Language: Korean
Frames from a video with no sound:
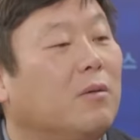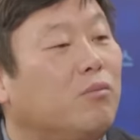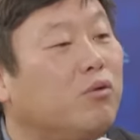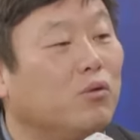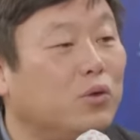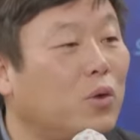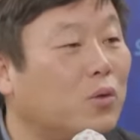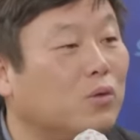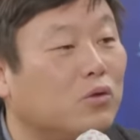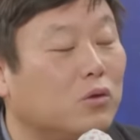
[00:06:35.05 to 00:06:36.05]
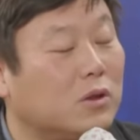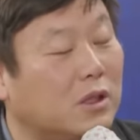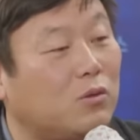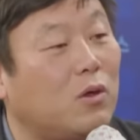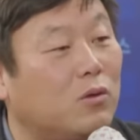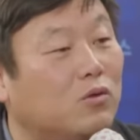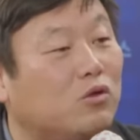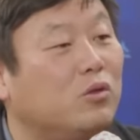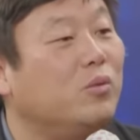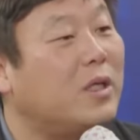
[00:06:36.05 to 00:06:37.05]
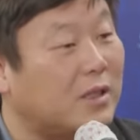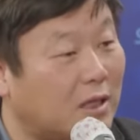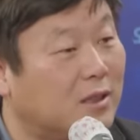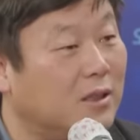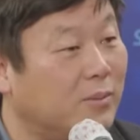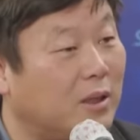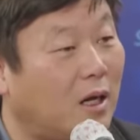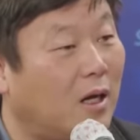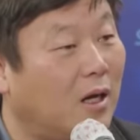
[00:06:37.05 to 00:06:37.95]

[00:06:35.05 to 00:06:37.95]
불구속 기소에도 충분한 사건입니다.